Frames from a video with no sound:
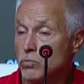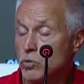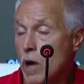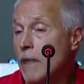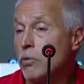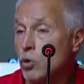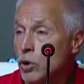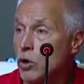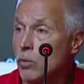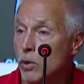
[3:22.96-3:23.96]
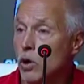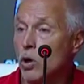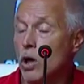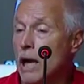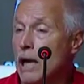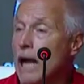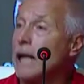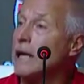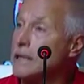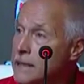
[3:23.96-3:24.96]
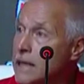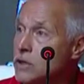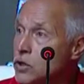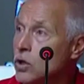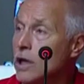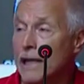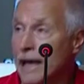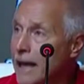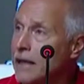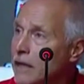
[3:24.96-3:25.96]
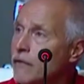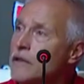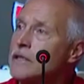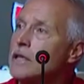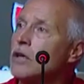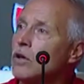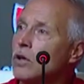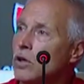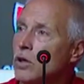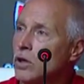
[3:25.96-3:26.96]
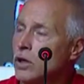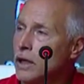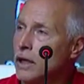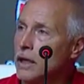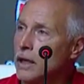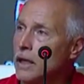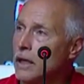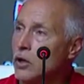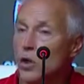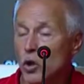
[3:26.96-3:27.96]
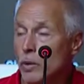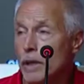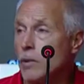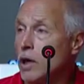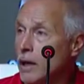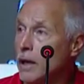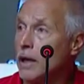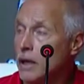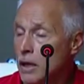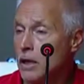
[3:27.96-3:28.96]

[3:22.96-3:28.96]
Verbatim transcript: adjudica un poco al cansancio, al desgaste físico, eh, no nos olvidemos que